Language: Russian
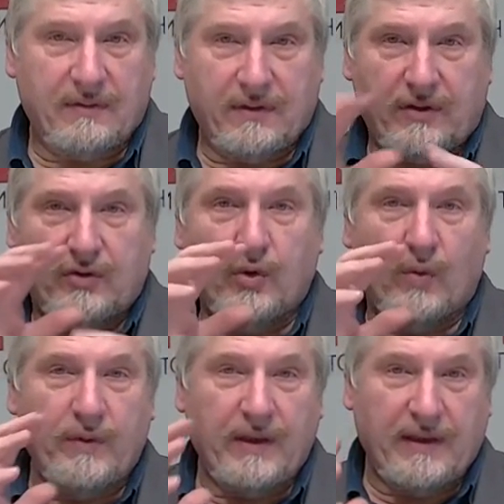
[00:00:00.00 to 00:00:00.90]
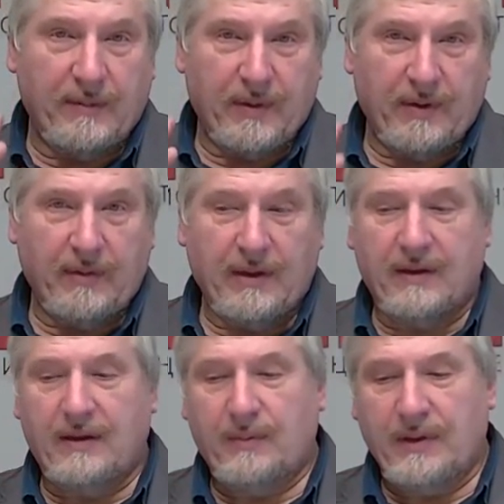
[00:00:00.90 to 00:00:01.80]
Вот этот темненький
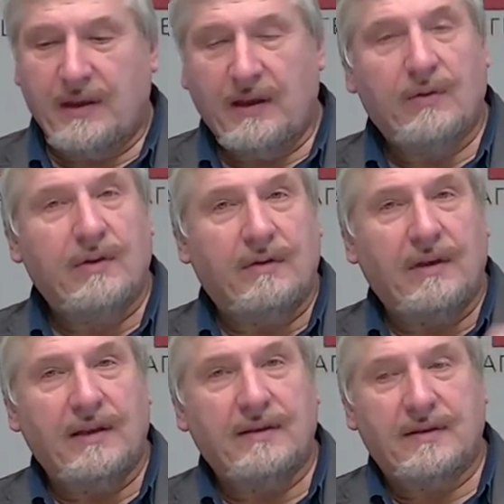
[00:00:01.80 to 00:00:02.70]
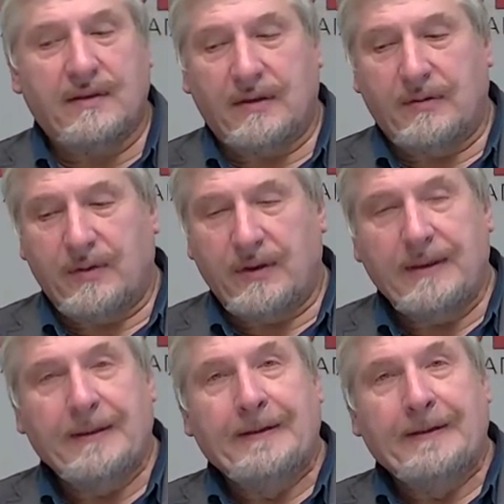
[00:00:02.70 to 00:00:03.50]
пигментный петель, он является заодно и